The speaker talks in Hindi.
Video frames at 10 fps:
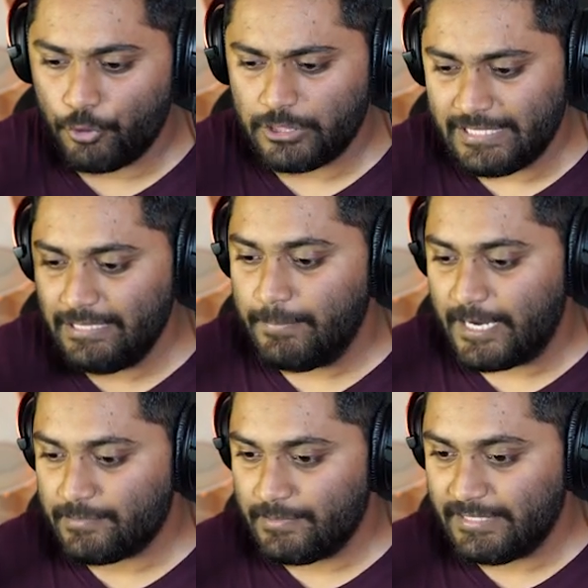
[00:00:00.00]
आपको तीन
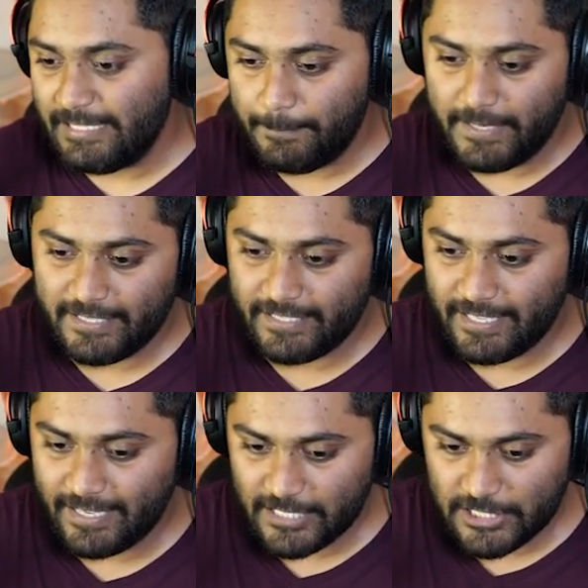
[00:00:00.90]
बैट्समैन तीन प्लेयर
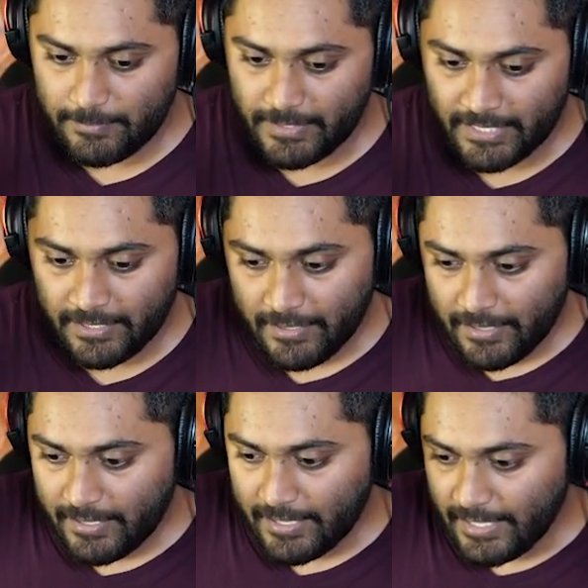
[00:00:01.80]
दिखेंगे आरसीबी के
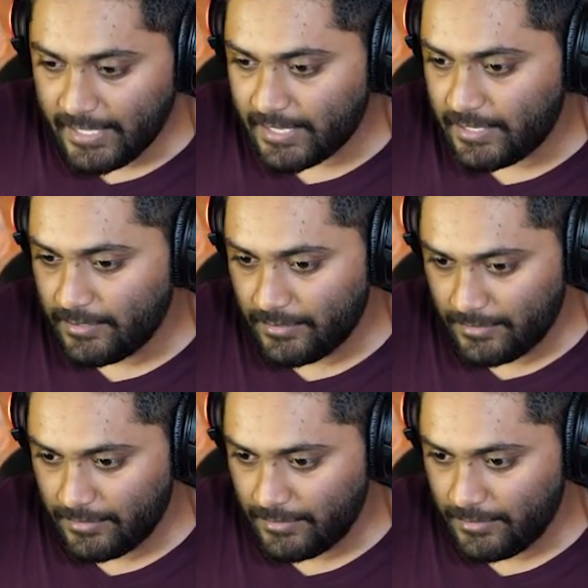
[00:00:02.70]
एक
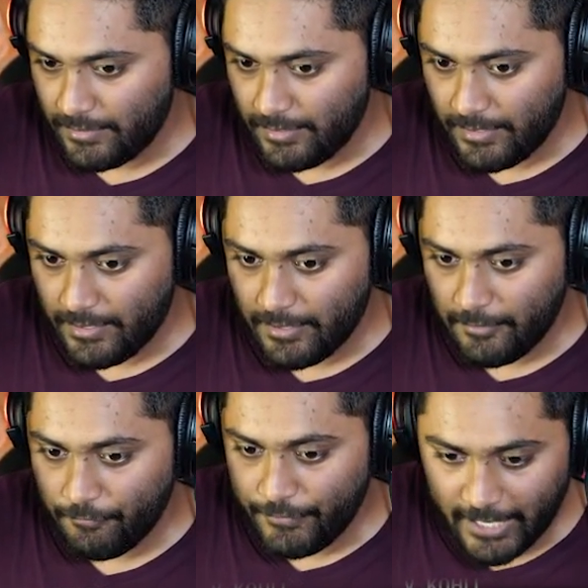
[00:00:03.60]

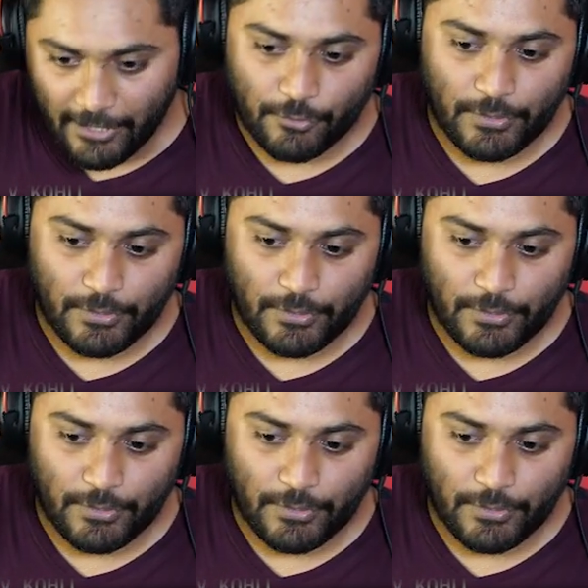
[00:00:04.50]
विराट